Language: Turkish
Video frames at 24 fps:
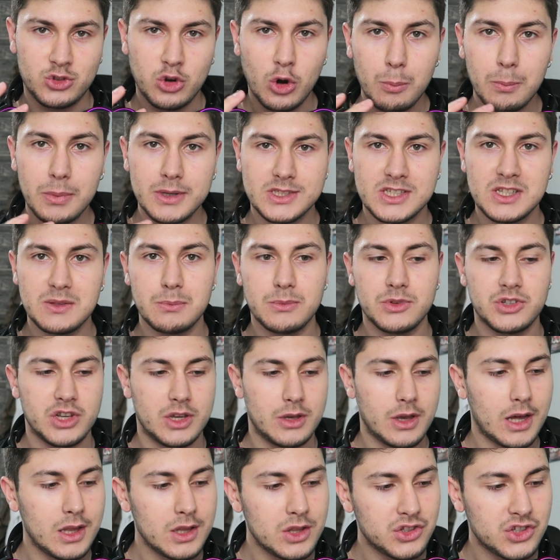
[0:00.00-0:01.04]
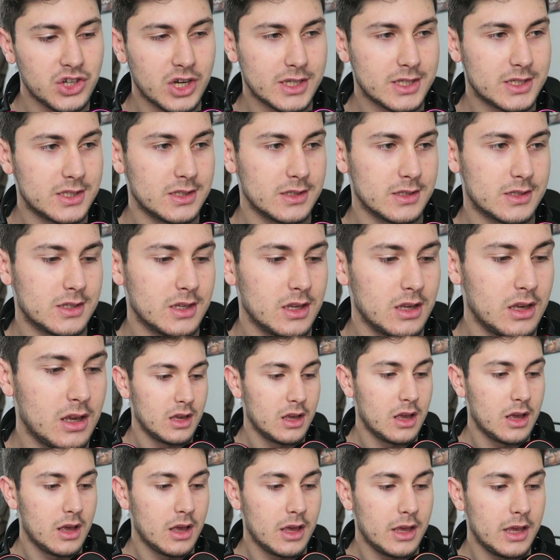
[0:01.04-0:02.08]
Çok basit bir şey anlayacaksınız.
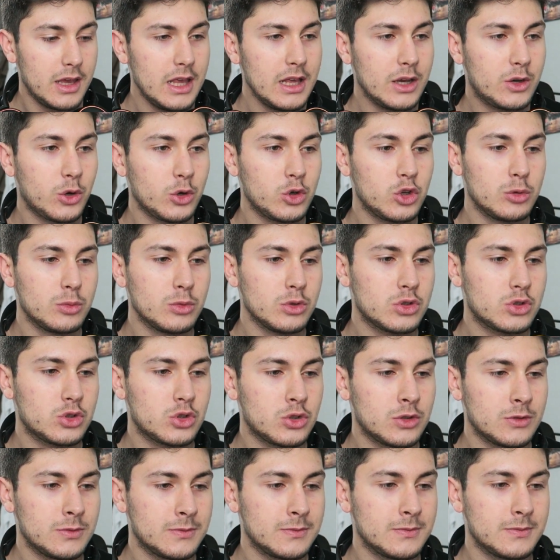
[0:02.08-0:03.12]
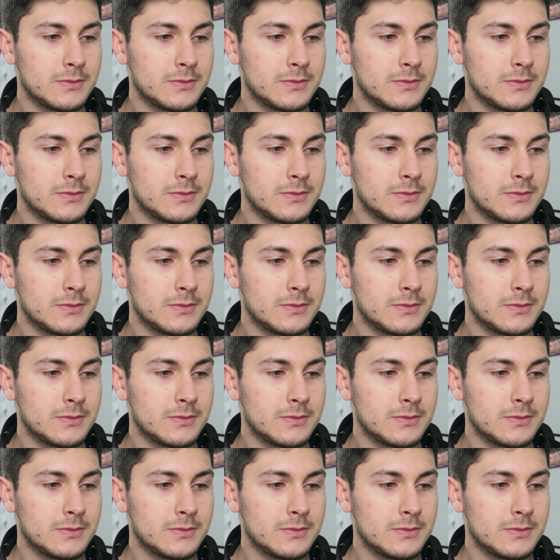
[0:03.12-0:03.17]
İlk oyunumuz